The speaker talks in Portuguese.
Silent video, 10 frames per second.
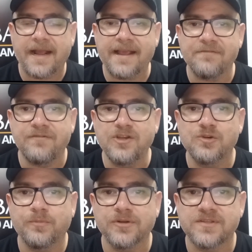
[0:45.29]
ganhar
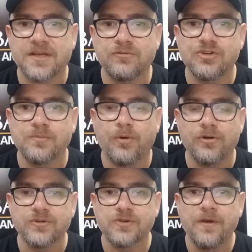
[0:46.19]
20% de
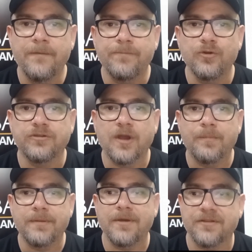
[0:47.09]
bônus no teu
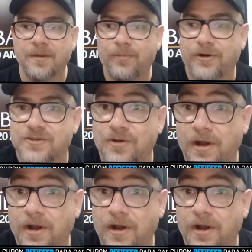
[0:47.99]
primeiro depósito.